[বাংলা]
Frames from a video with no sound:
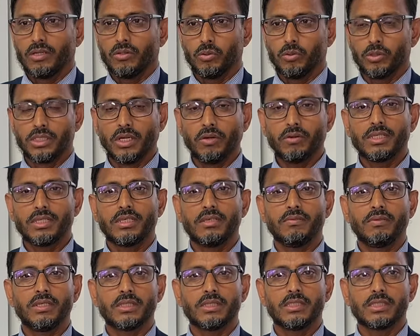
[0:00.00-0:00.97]
উইদাউট
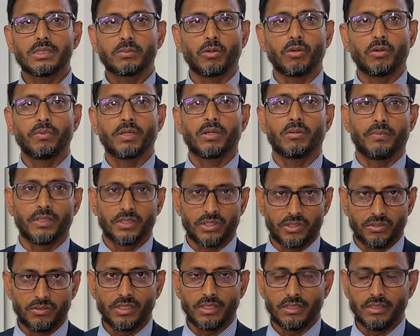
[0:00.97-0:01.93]
গিভিং দিস প্রপার
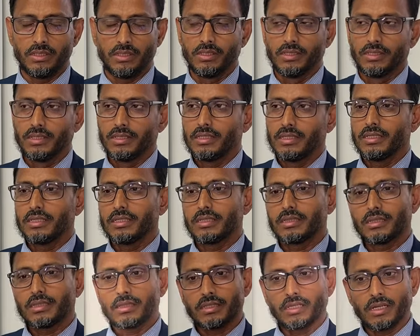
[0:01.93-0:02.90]
অপরচুনিটি
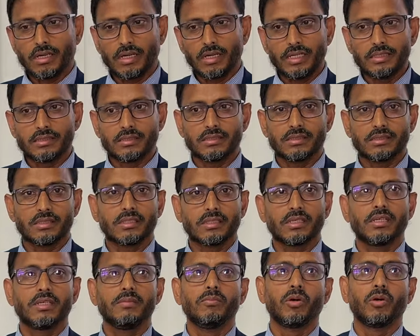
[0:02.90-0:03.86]
তারা লাইসেন্সটাকে
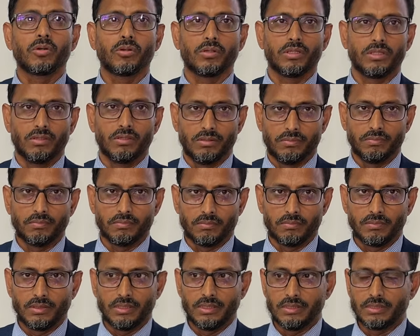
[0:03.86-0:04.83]
রিবুক করে দেওয়া
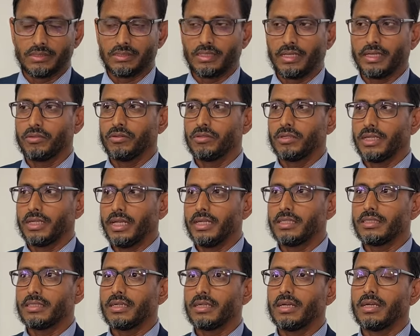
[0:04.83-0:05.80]
দিয়েছে এখন
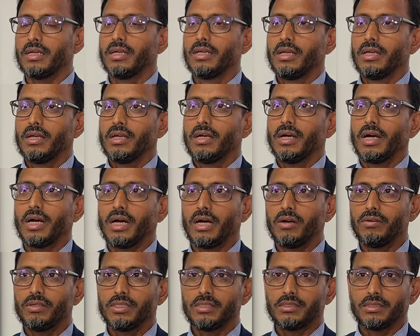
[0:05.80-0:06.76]
এটা হাউ
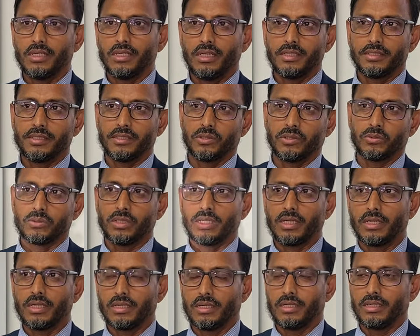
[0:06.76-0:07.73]
ইট ইজ রিলেটেড টু দ্য
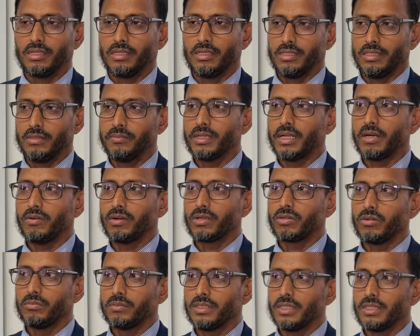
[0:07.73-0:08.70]
ইভেন আওয়ার
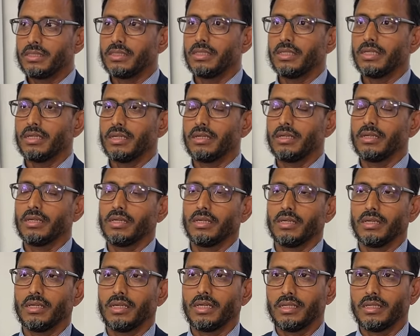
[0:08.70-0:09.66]
কমিউনিটি অ্যান্ড
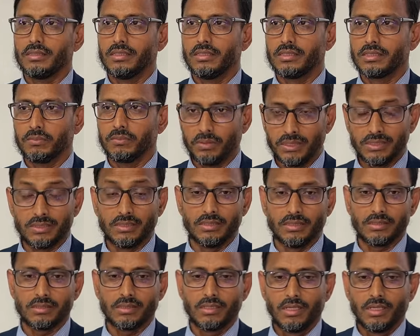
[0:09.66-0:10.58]
আদার্স বিজনেস